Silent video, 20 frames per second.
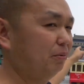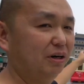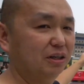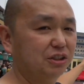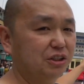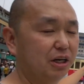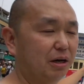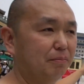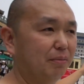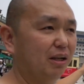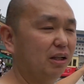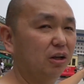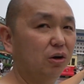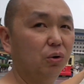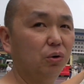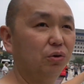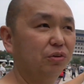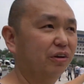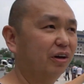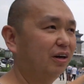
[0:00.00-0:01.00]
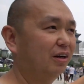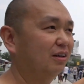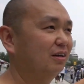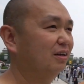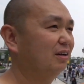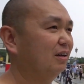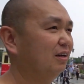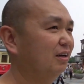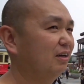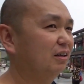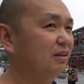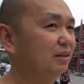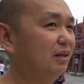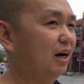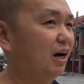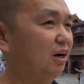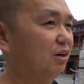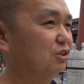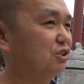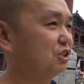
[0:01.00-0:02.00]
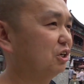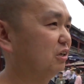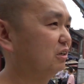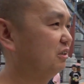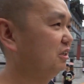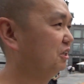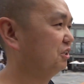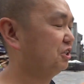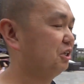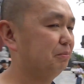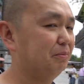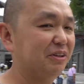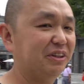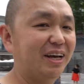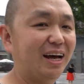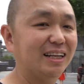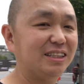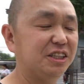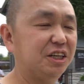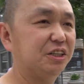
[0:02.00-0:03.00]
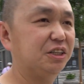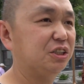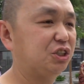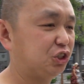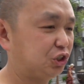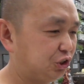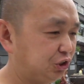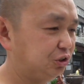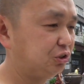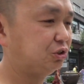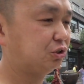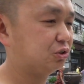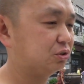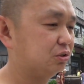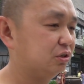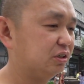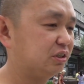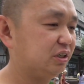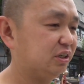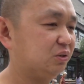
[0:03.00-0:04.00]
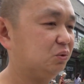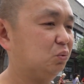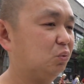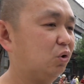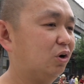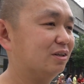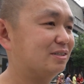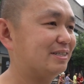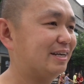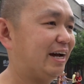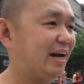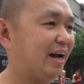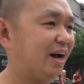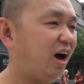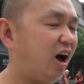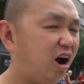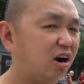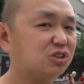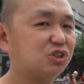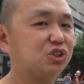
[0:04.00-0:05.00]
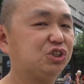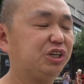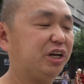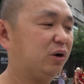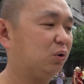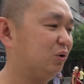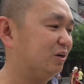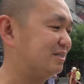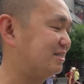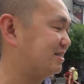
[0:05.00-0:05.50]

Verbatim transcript: 边前门楼子，然后整个前门大街呢，其实跟我在20年或者